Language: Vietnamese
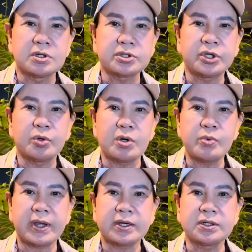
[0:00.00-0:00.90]
hồi chiều ở
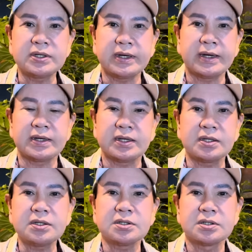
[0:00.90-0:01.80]
ngoài cửa hàng vậy
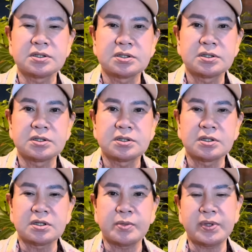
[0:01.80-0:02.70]
đó
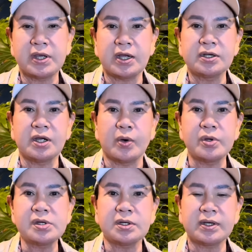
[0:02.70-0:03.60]
thì bây giờ anh
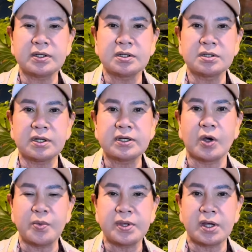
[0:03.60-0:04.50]
hỏi anh
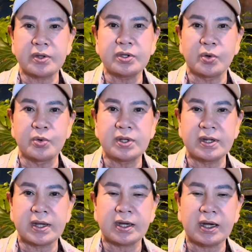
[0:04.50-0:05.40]
hỏi bây giờ ví dụ như
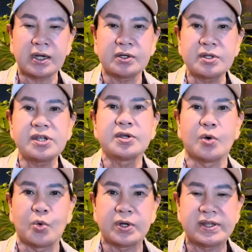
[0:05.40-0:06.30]
là anh nói ví
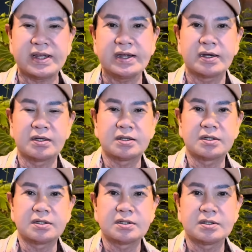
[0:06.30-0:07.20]
dụ đi nha
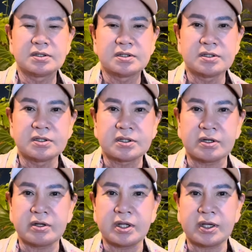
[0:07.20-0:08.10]

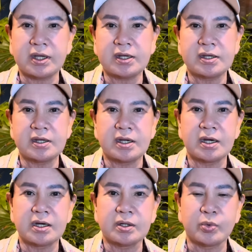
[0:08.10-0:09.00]
rồi cái
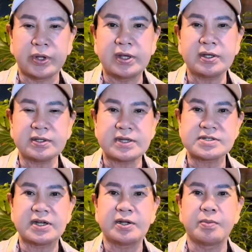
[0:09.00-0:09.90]
à, quỷ khai
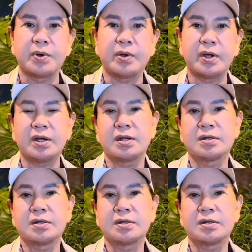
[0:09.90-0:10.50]
xanh hồng loan